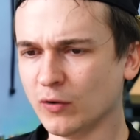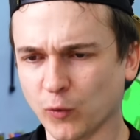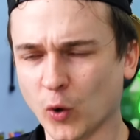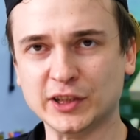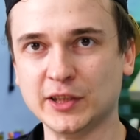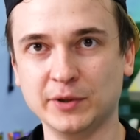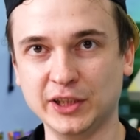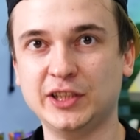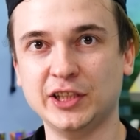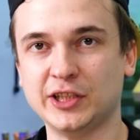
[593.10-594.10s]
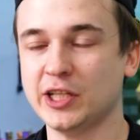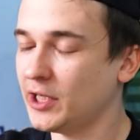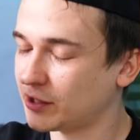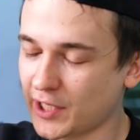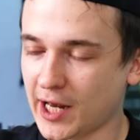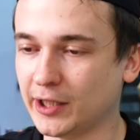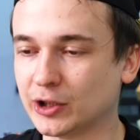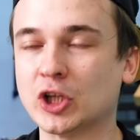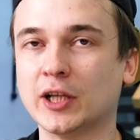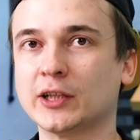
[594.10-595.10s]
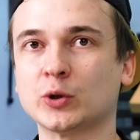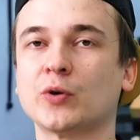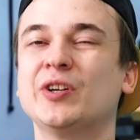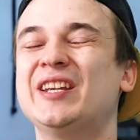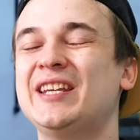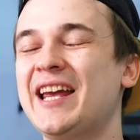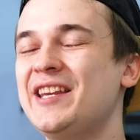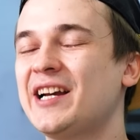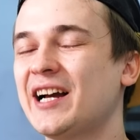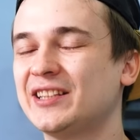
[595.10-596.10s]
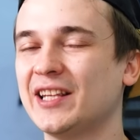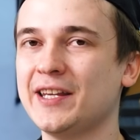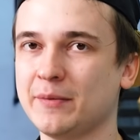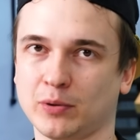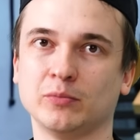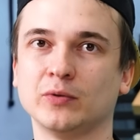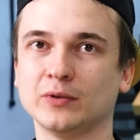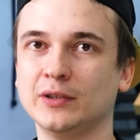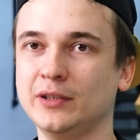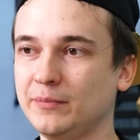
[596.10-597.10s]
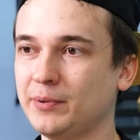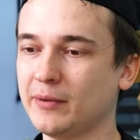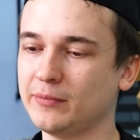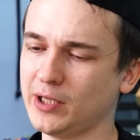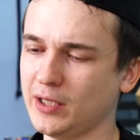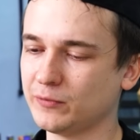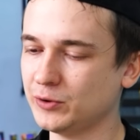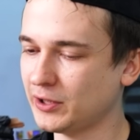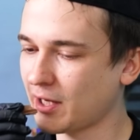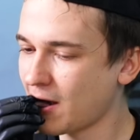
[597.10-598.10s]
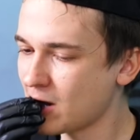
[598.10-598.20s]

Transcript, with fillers: 8 из 10 это реальный шоколад, который я никогда не пробовал. И прям реально вкусненько.